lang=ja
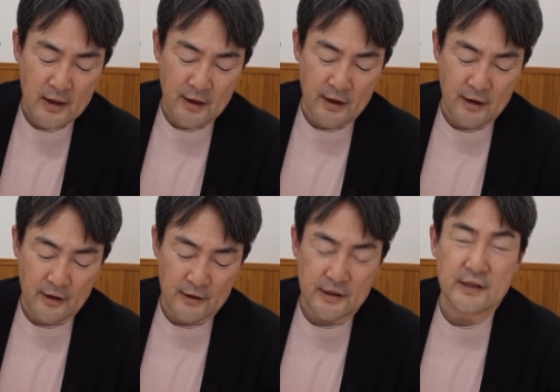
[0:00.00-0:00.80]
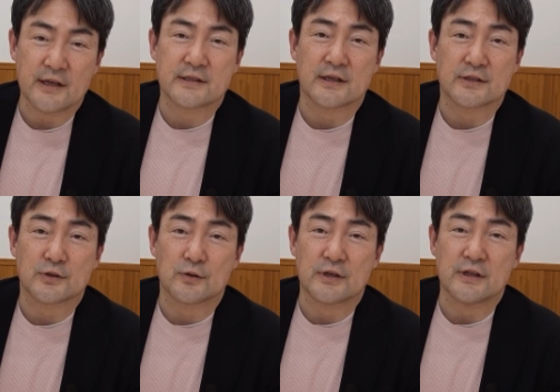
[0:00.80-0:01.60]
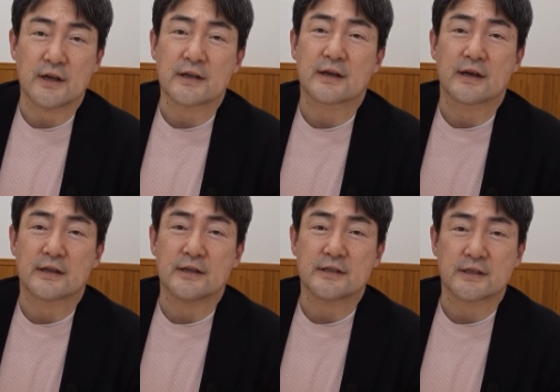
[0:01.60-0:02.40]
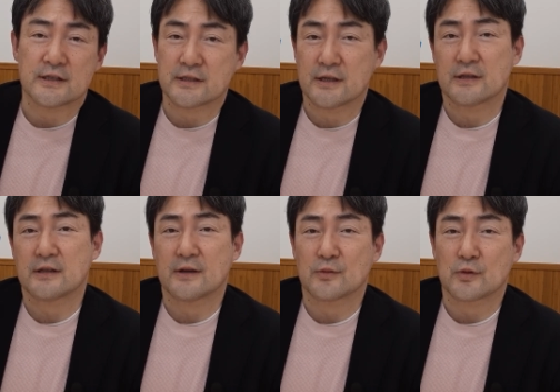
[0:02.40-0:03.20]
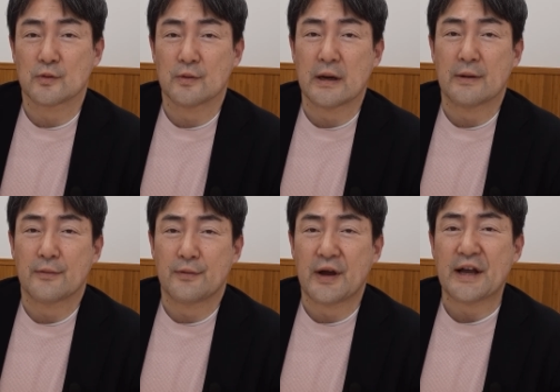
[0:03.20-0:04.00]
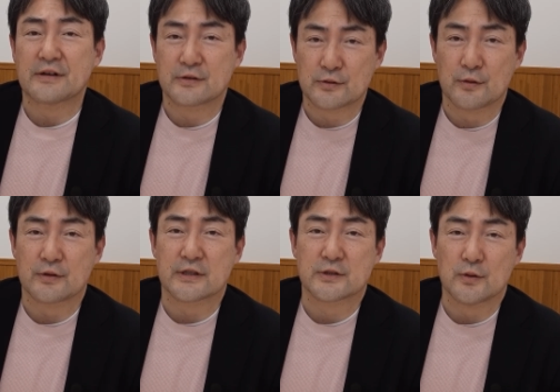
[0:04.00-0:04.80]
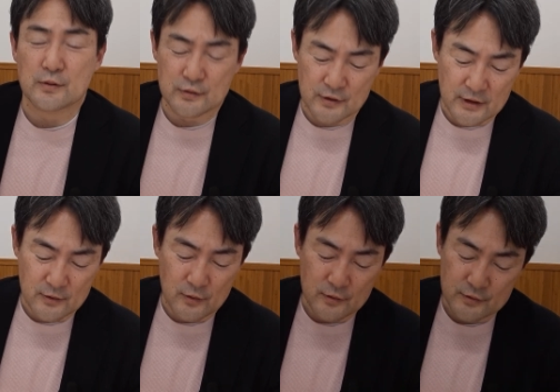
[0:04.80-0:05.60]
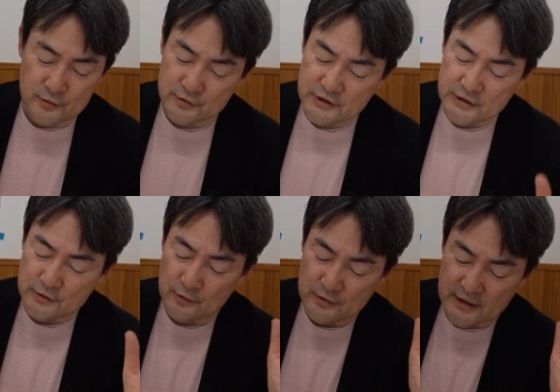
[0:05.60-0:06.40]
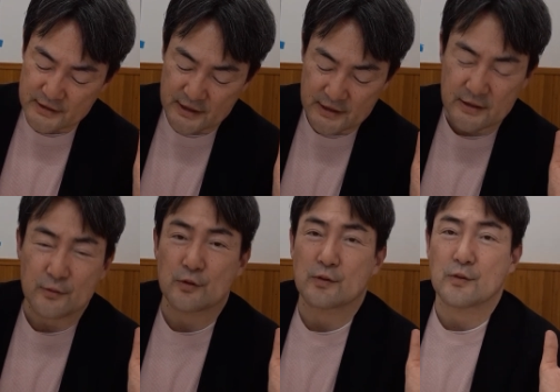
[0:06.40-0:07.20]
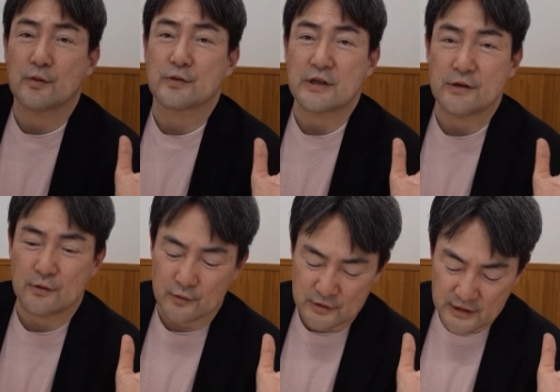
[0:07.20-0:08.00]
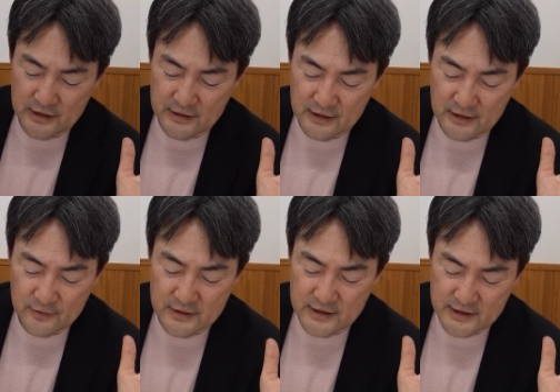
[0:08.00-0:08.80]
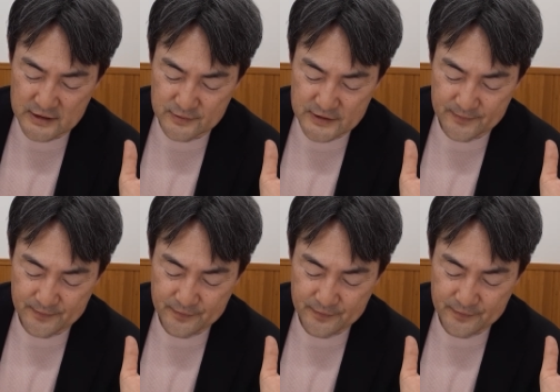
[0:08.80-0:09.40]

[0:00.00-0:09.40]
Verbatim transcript: えー、秀樹さん初期段階で意識していたものはファンクというかソウルというか黒人音楽的なものの方に寄ってってたような気がします。